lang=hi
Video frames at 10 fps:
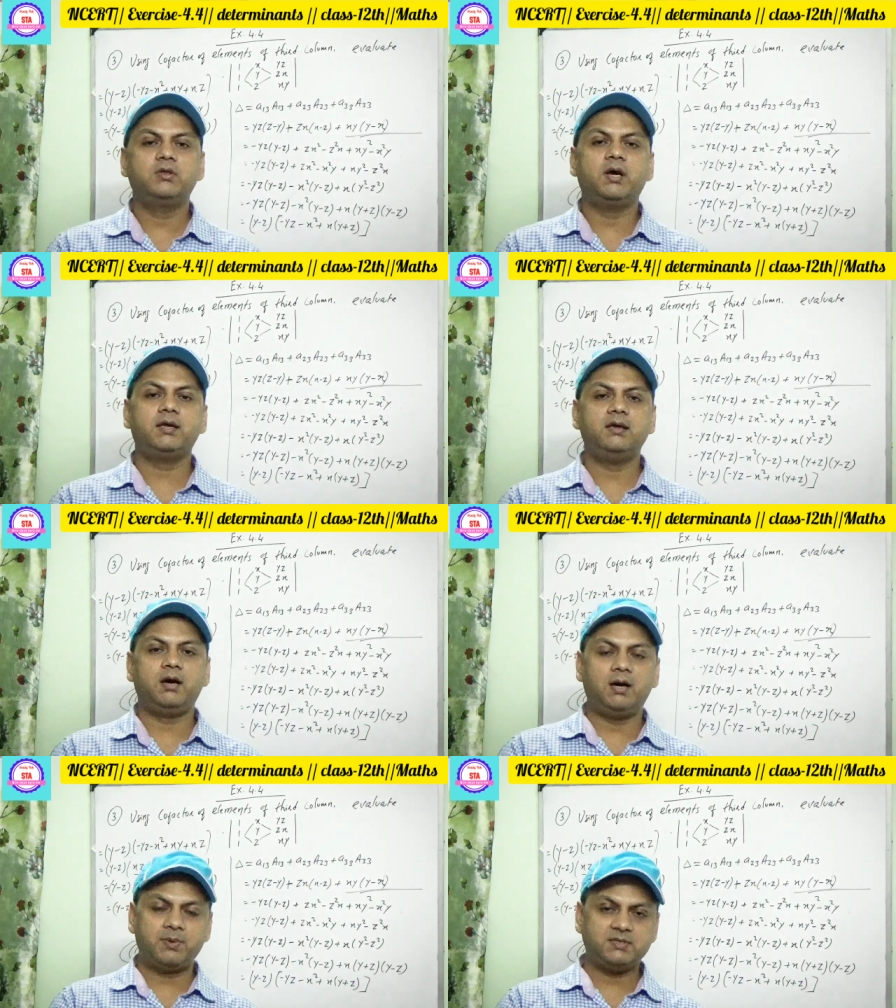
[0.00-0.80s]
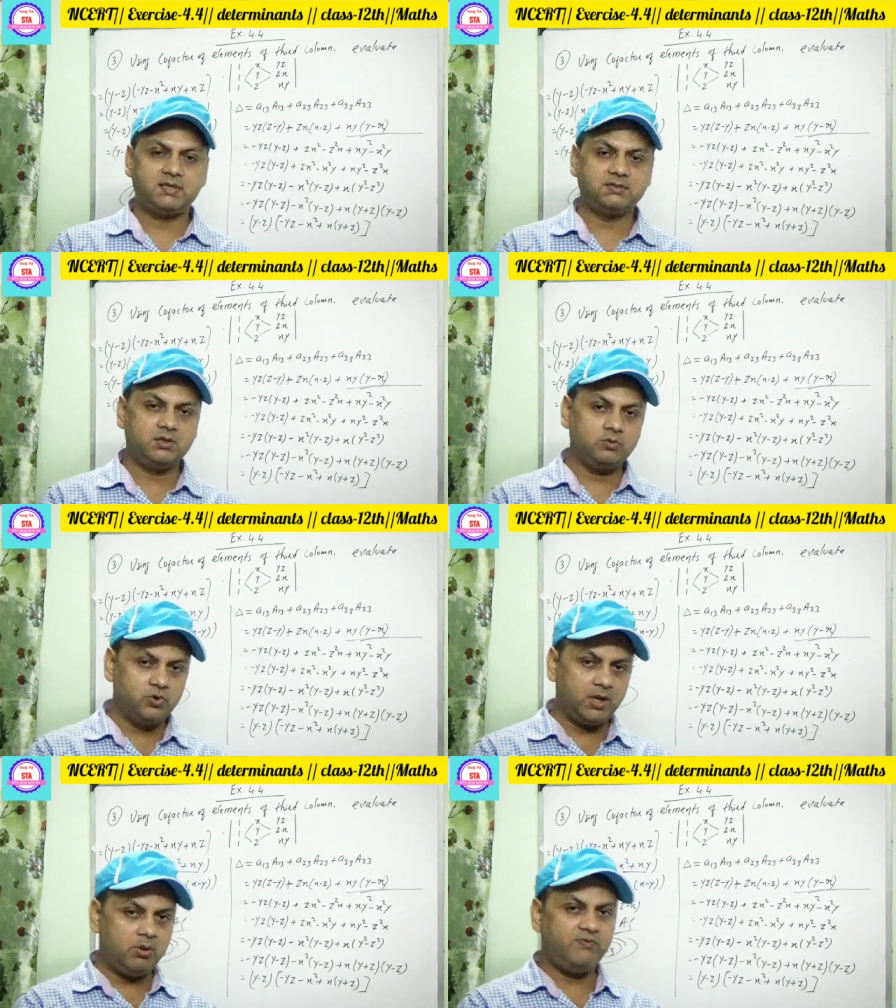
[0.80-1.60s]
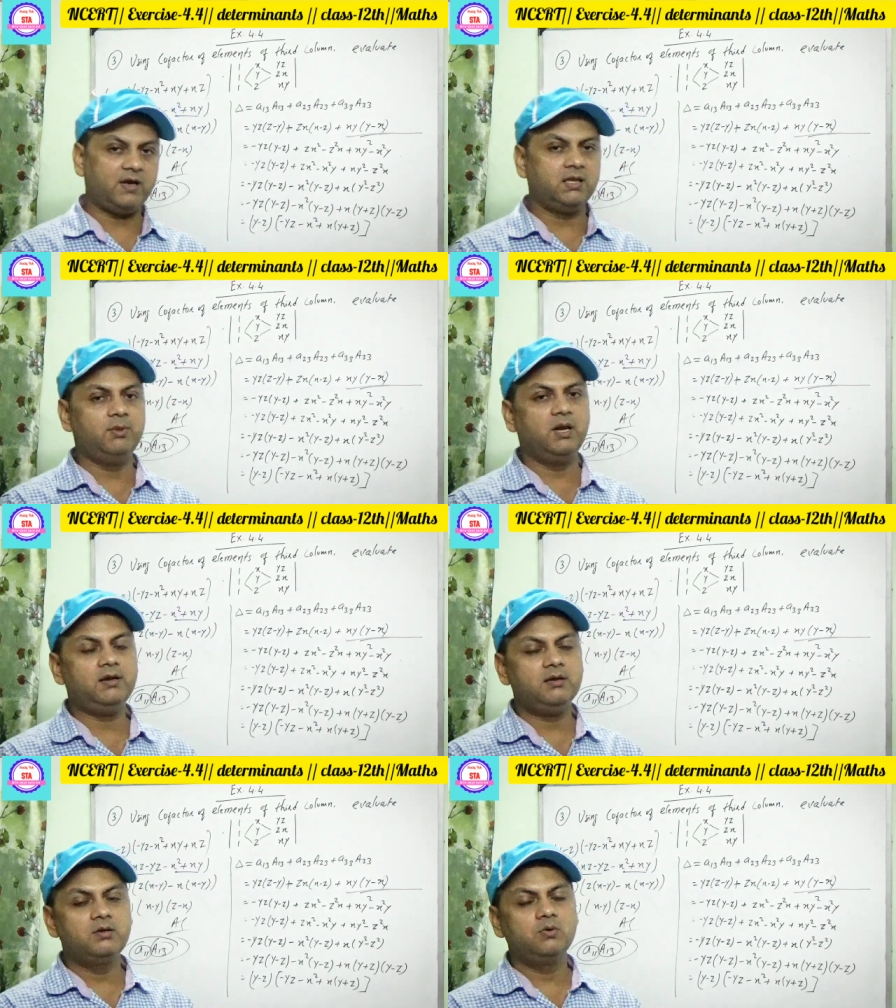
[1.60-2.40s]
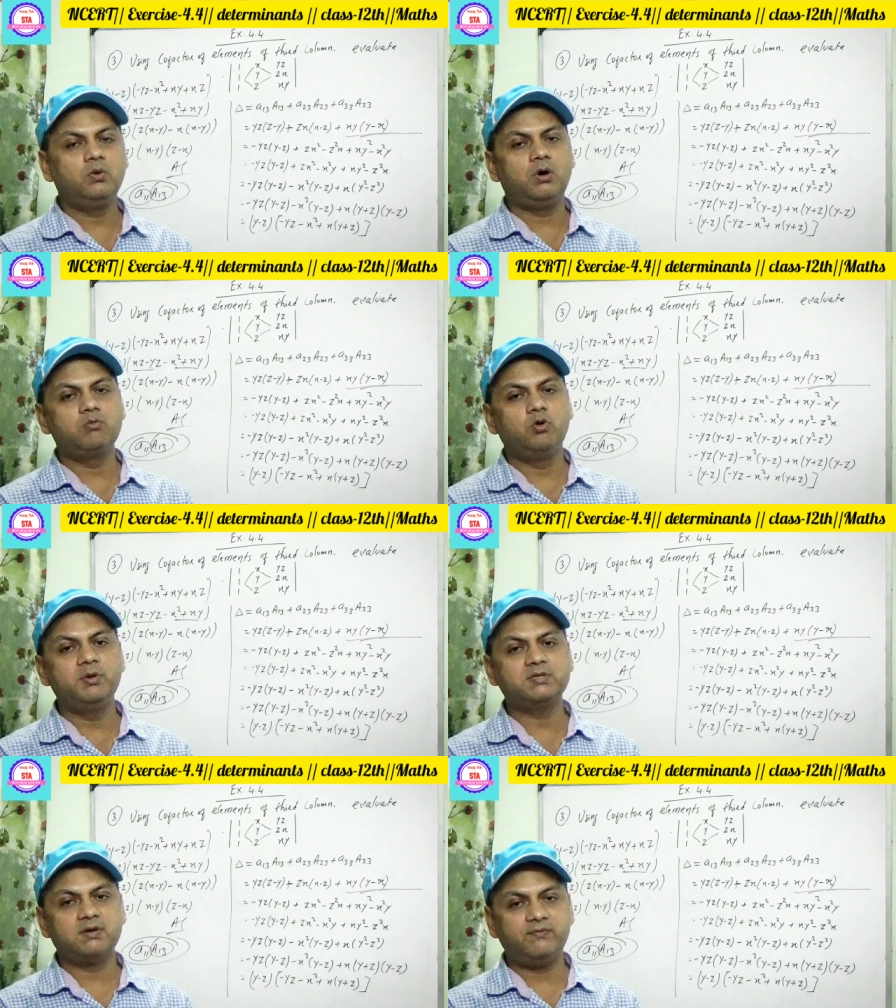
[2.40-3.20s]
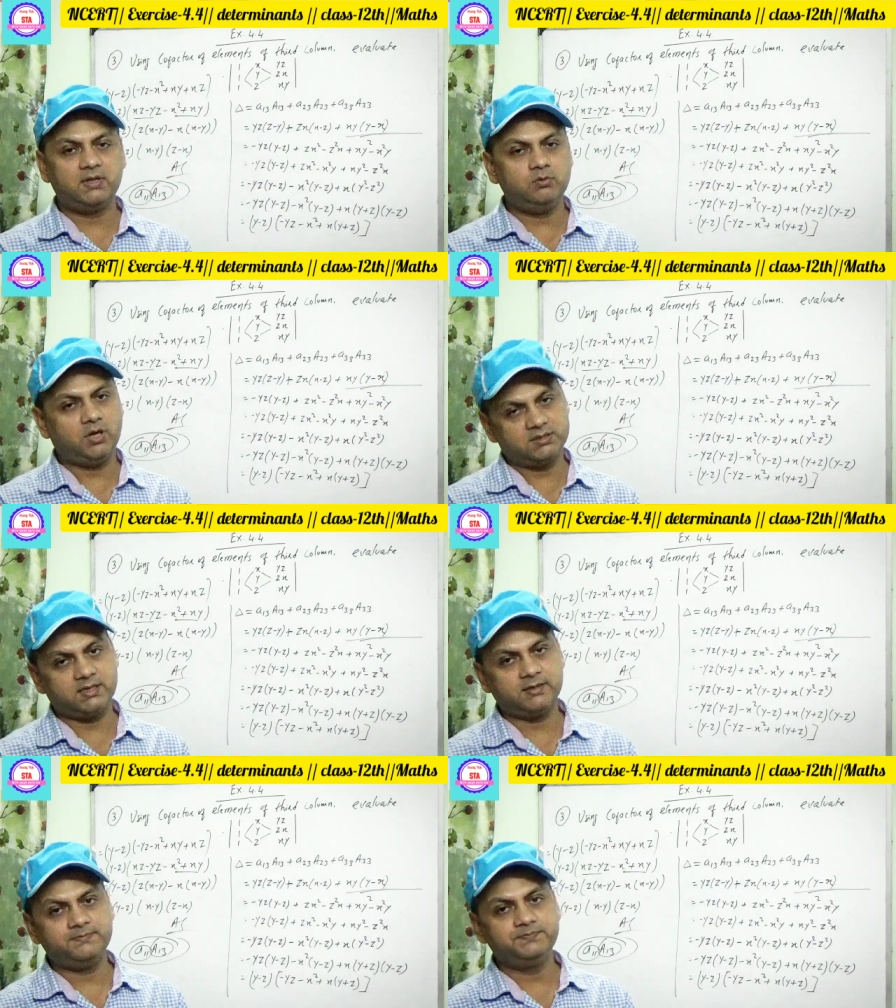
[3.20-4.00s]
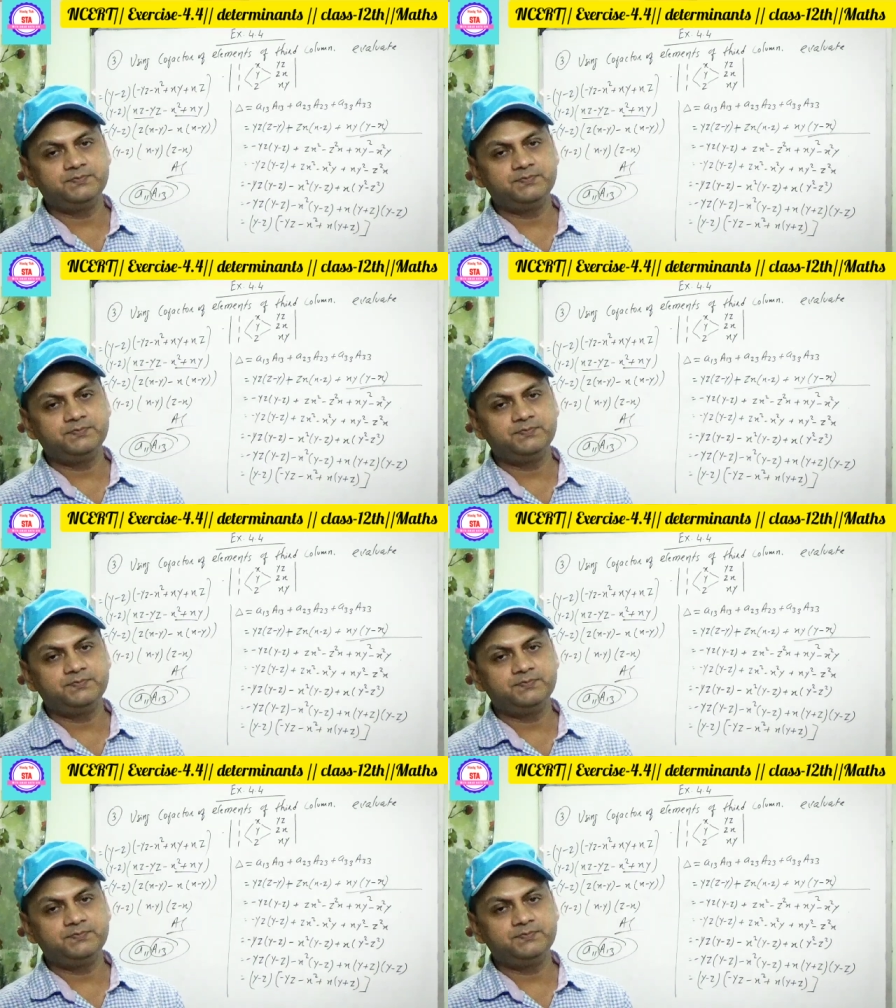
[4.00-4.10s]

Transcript: ताकि आपके साथ साथ उन्हें भी फ़ायदा मिले और वो भी इसका फ़ायदा उठा सके